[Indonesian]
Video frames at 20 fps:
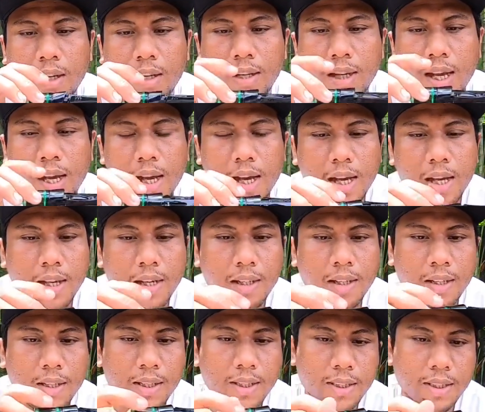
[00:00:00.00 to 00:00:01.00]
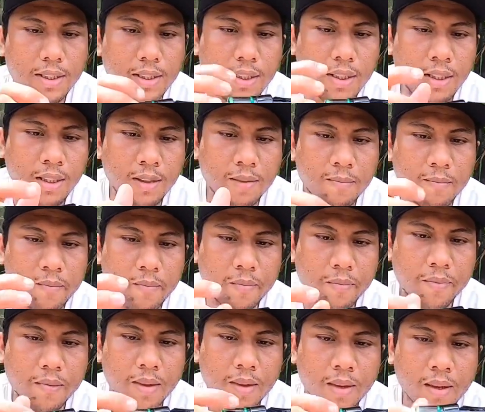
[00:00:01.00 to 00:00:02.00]
dan di sini
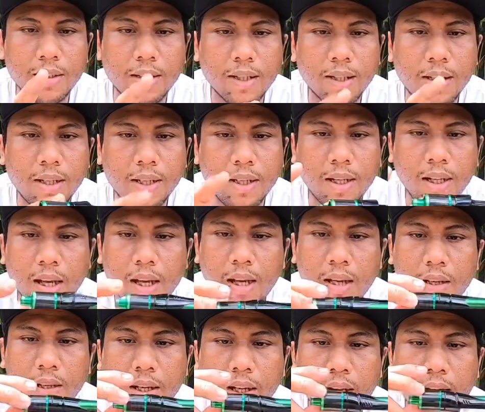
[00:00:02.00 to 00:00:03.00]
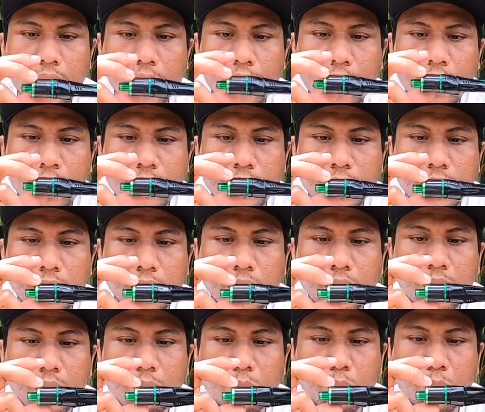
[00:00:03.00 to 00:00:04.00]
yang ini ada
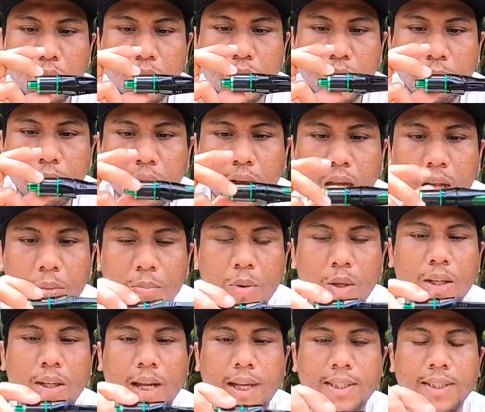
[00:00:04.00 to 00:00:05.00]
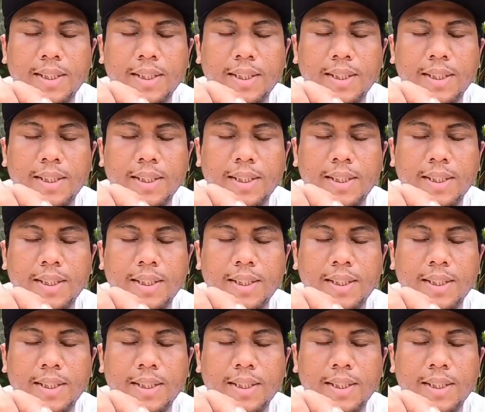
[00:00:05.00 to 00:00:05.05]
sedikit motif karbon guys